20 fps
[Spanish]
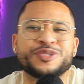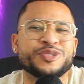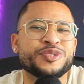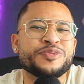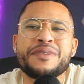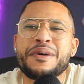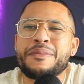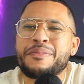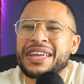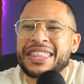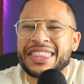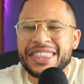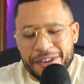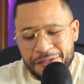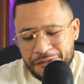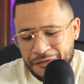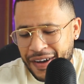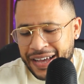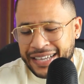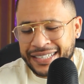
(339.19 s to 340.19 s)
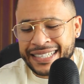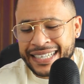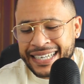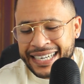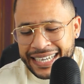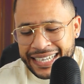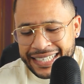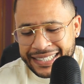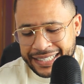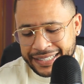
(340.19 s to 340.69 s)
Sumamente
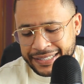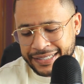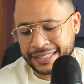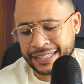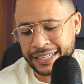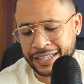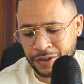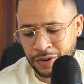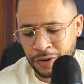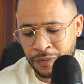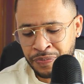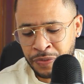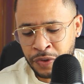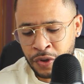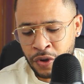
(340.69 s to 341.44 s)
fácil y sencillo.